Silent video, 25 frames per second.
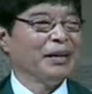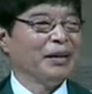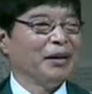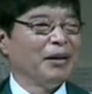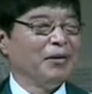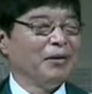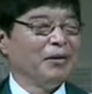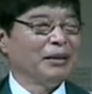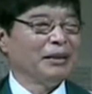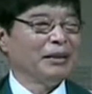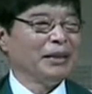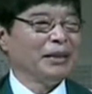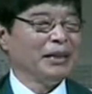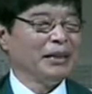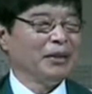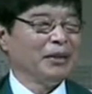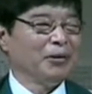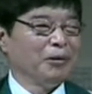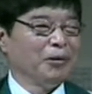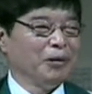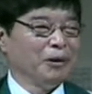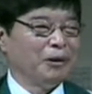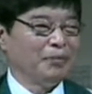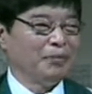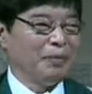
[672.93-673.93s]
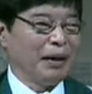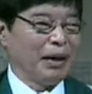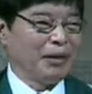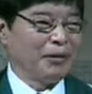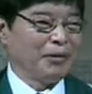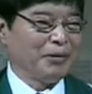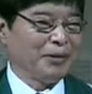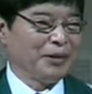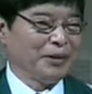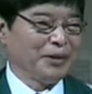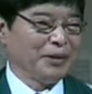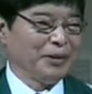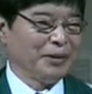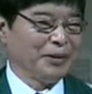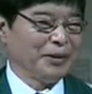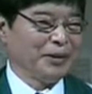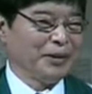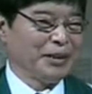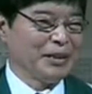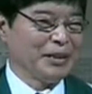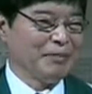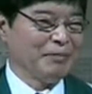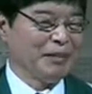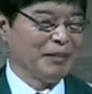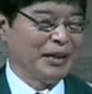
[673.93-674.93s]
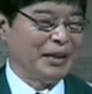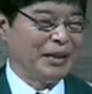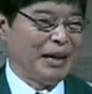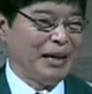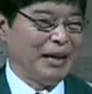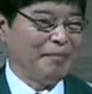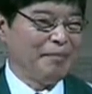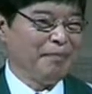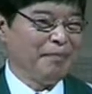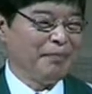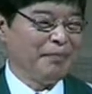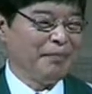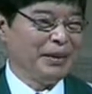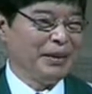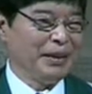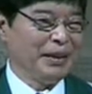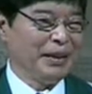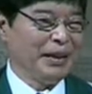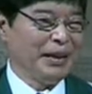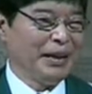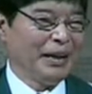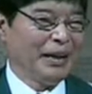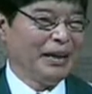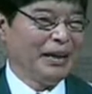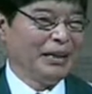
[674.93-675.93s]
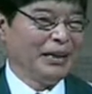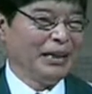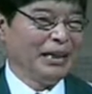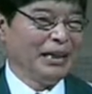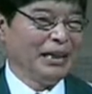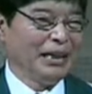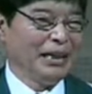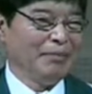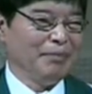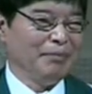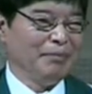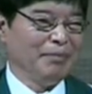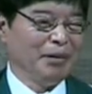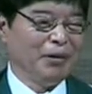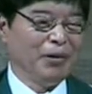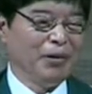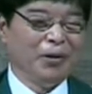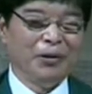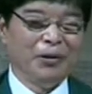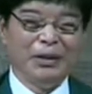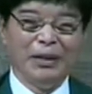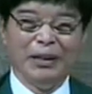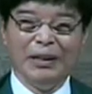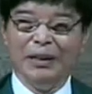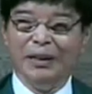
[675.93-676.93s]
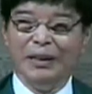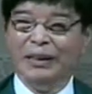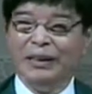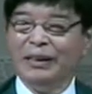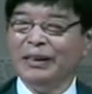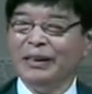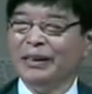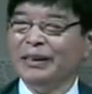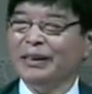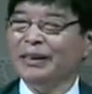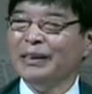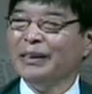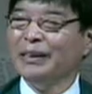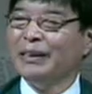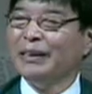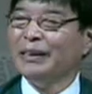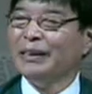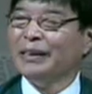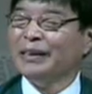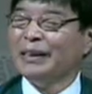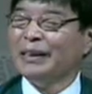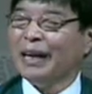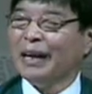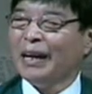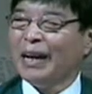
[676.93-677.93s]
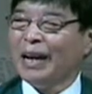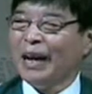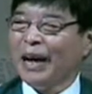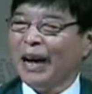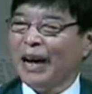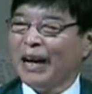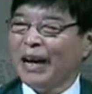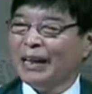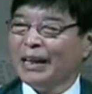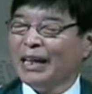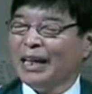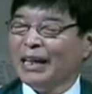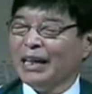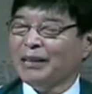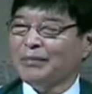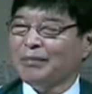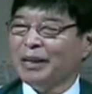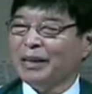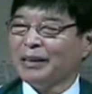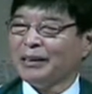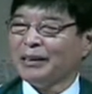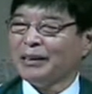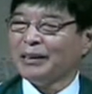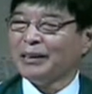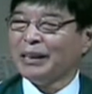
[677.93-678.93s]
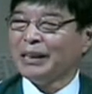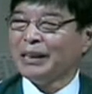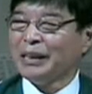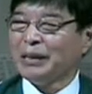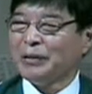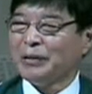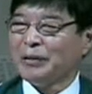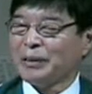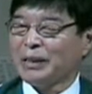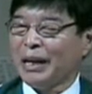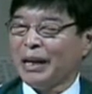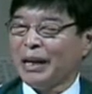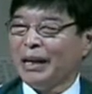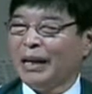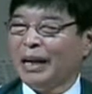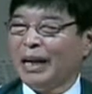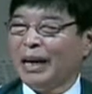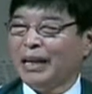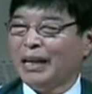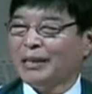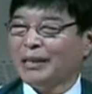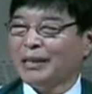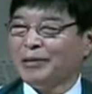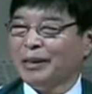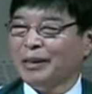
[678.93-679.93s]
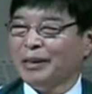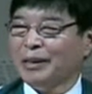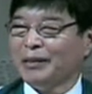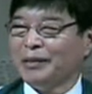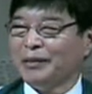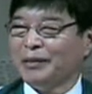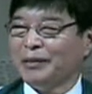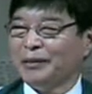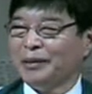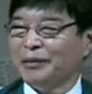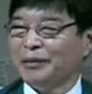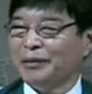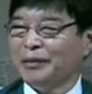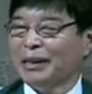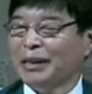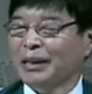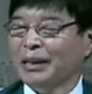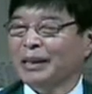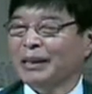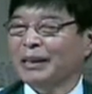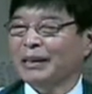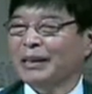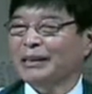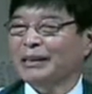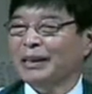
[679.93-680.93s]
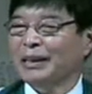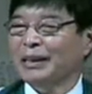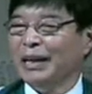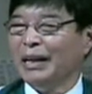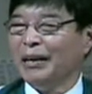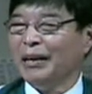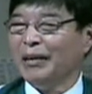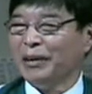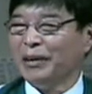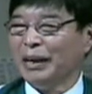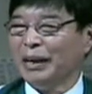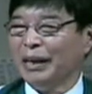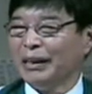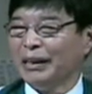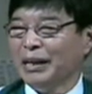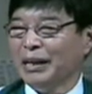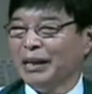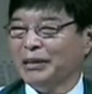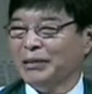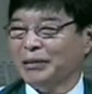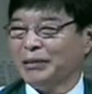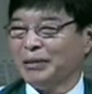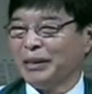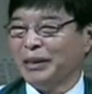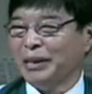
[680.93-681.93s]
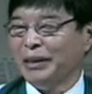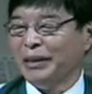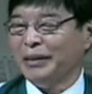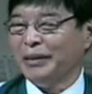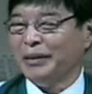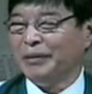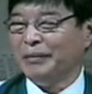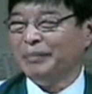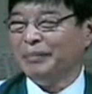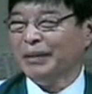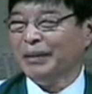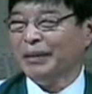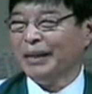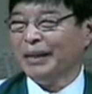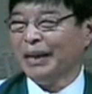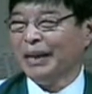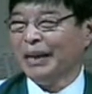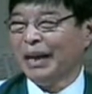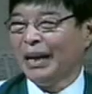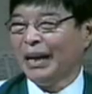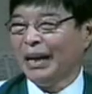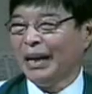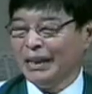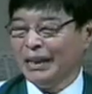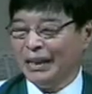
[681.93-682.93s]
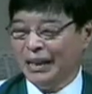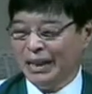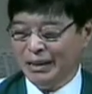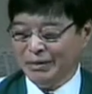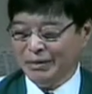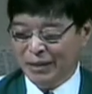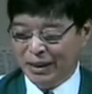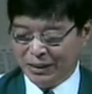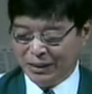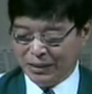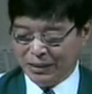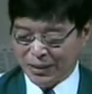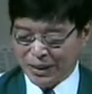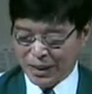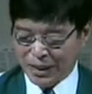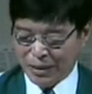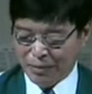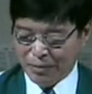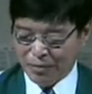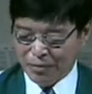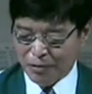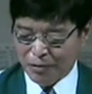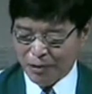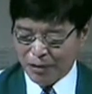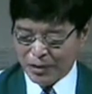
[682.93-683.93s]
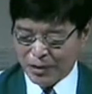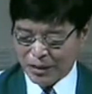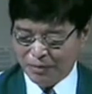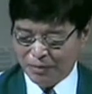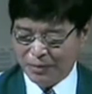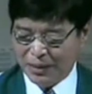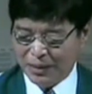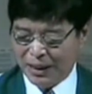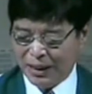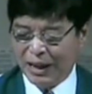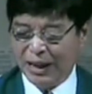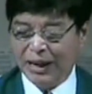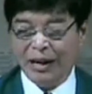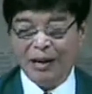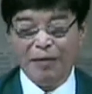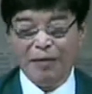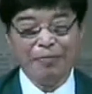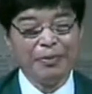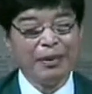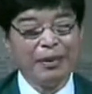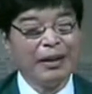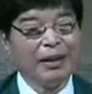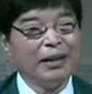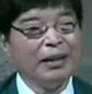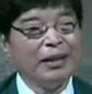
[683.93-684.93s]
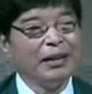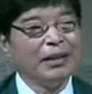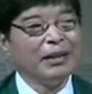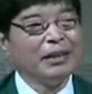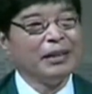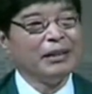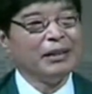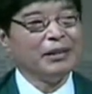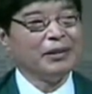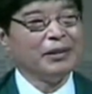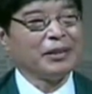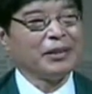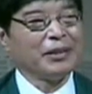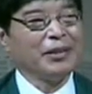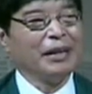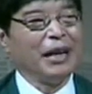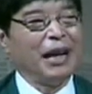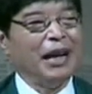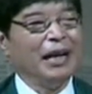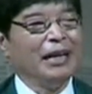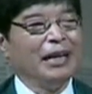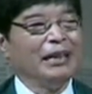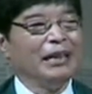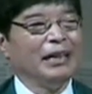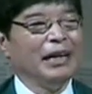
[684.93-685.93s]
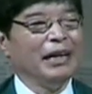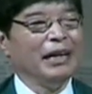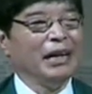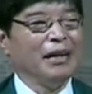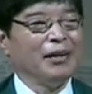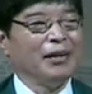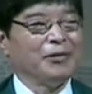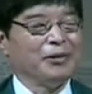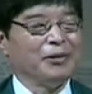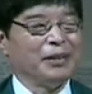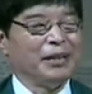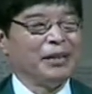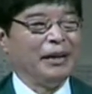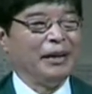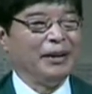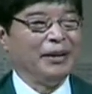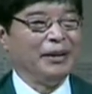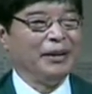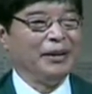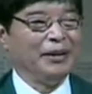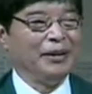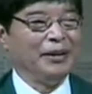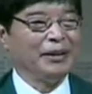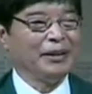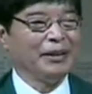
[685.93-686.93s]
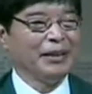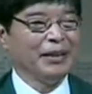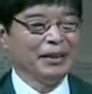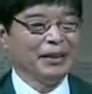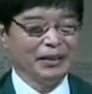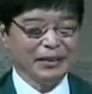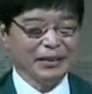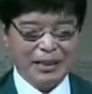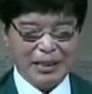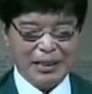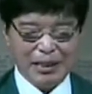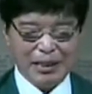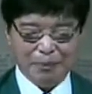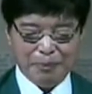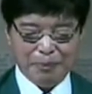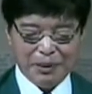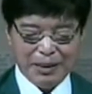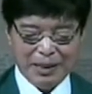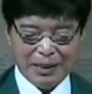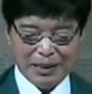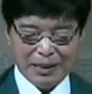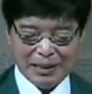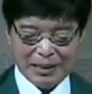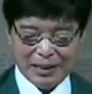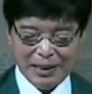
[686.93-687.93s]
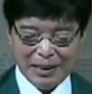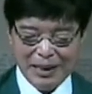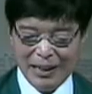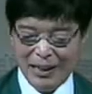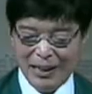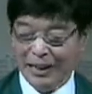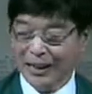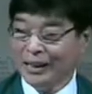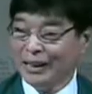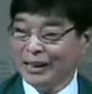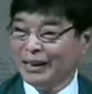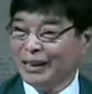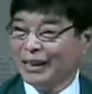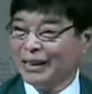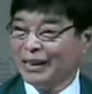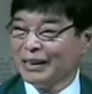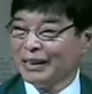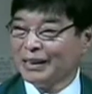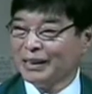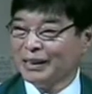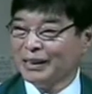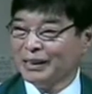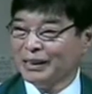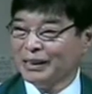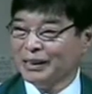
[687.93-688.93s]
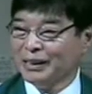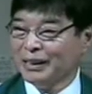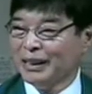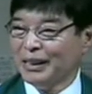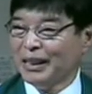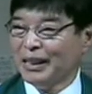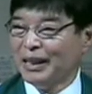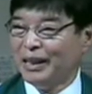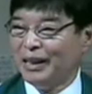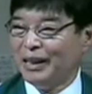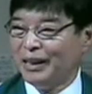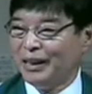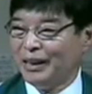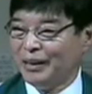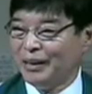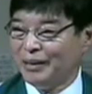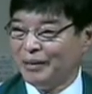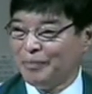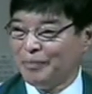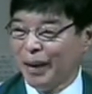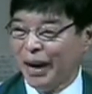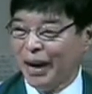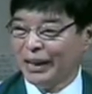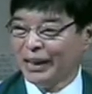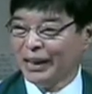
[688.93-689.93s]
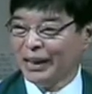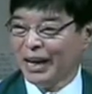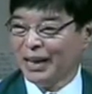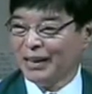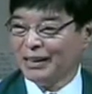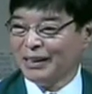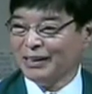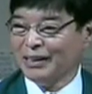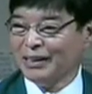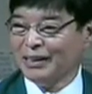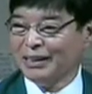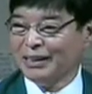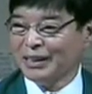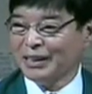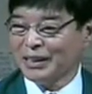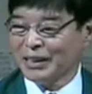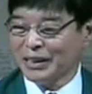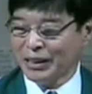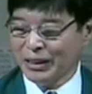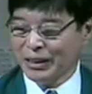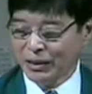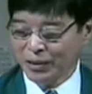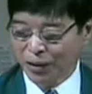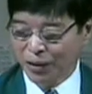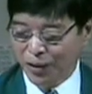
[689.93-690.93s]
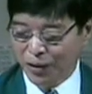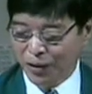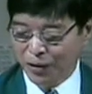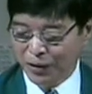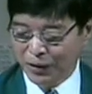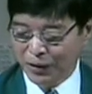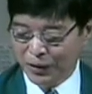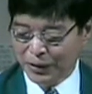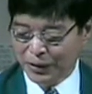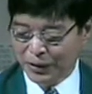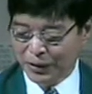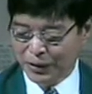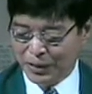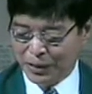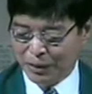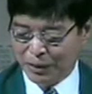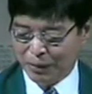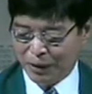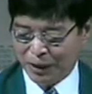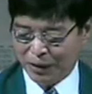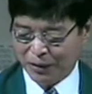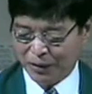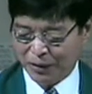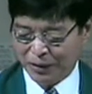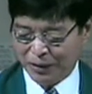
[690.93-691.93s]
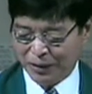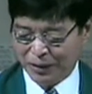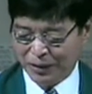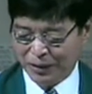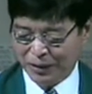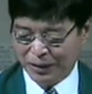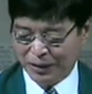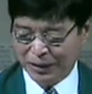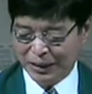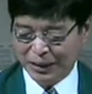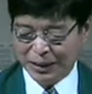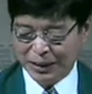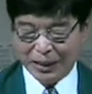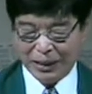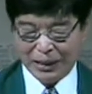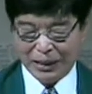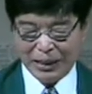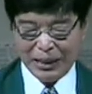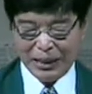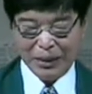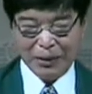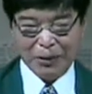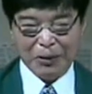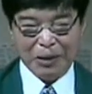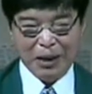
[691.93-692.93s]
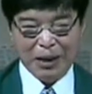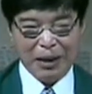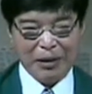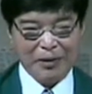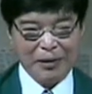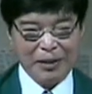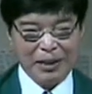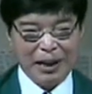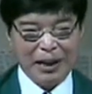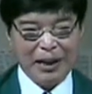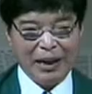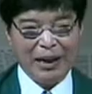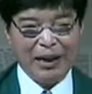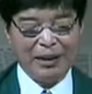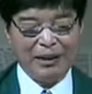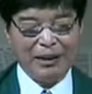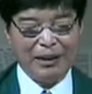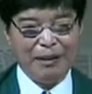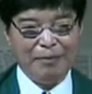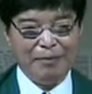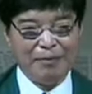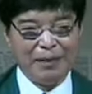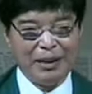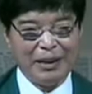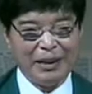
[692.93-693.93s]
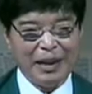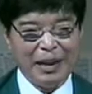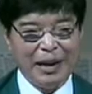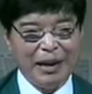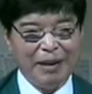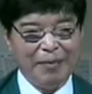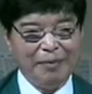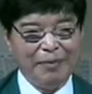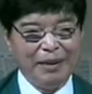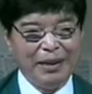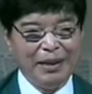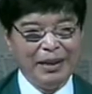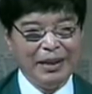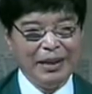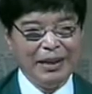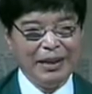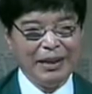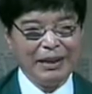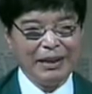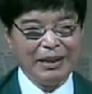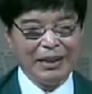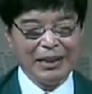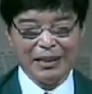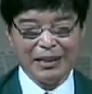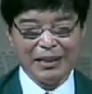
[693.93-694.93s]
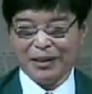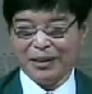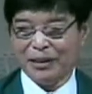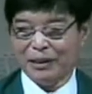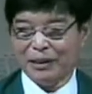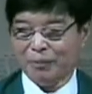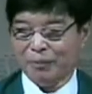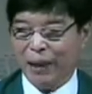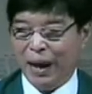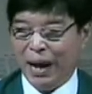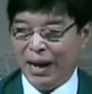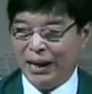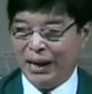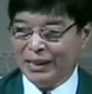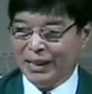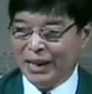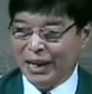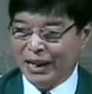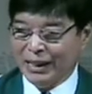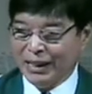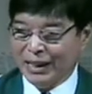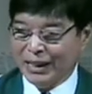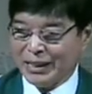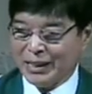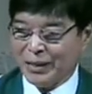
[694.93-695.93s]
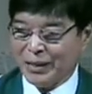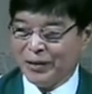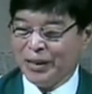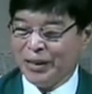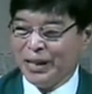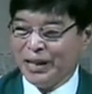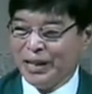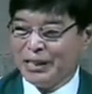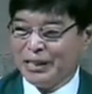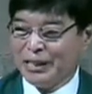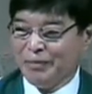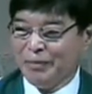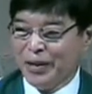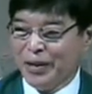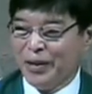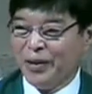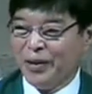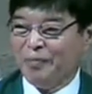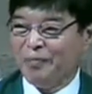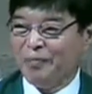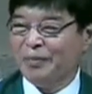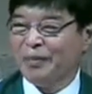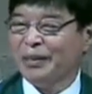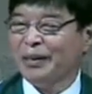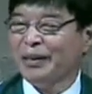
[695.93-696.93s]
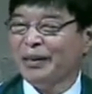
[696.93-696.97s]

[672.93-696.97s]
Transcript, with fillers: 오늘 기도는 바로 그런 것입니다. 하나님, 오늘 내가 하나님의 뜻대로 살아갈 수 있도록 은혜 허락해 주세요. 하나님의 뜻이 무엇입니까? 그것을 알게 해 주세요. 그래서 GPS에 그 어, 방향을 넣는 것이 바로 저는 기도라고 생각을 합니다. 그래서 그 방향이 정해지면